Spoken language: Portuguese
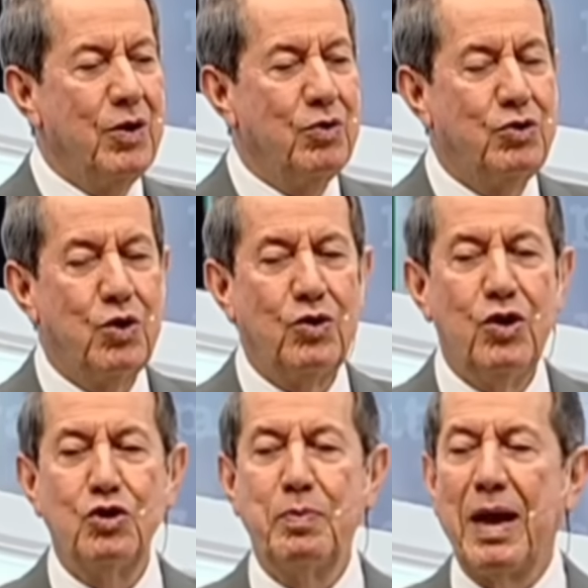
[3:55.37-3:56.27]
O Senhor
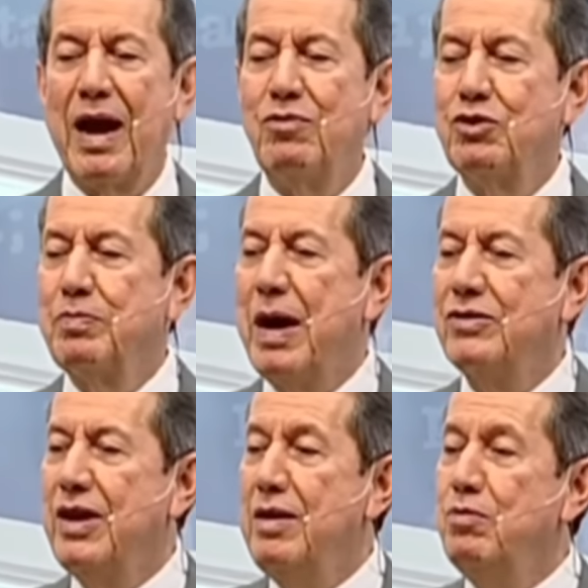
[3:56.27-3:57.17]
Deus pegava os
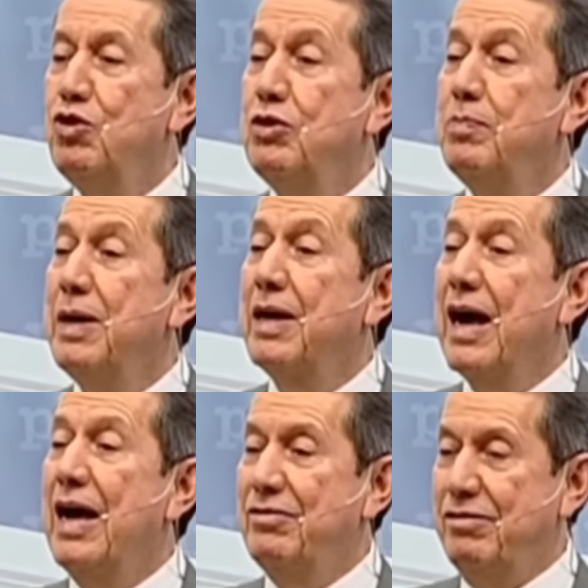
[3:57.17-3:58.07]
passos dele e
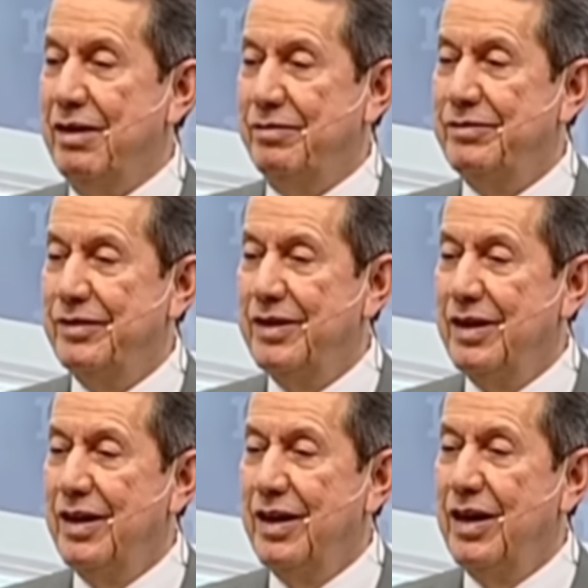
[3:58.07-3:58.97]
multiplicava.
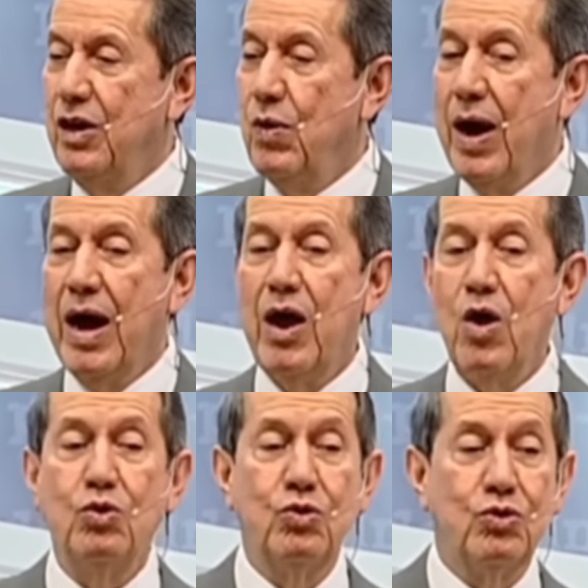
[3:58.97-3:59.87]
E o
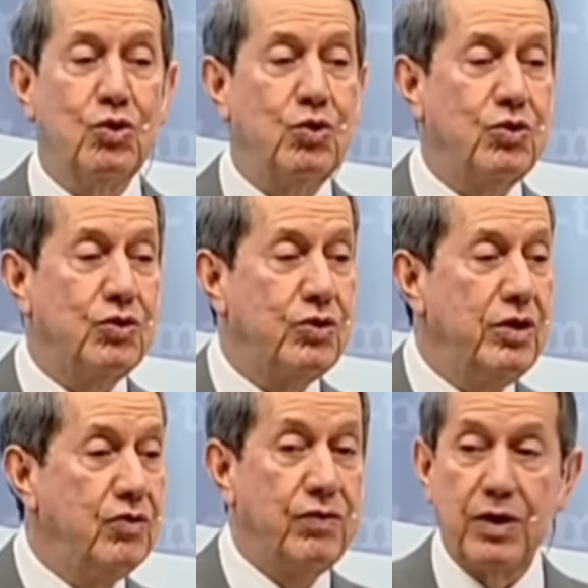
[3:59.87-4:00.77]
arraial dos, dos
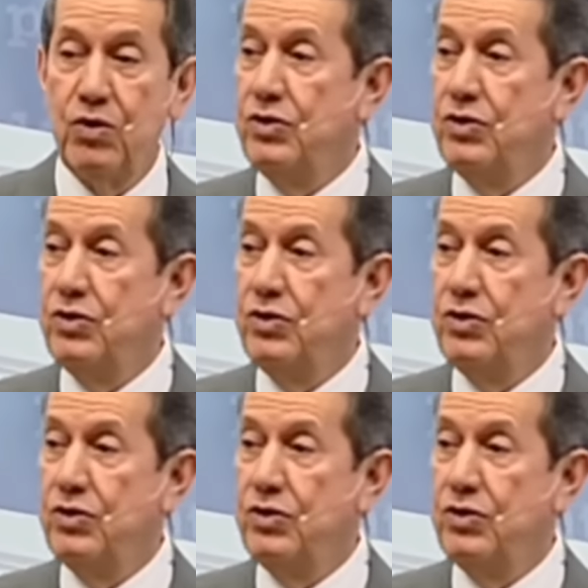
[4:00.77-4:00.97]
sírios ficou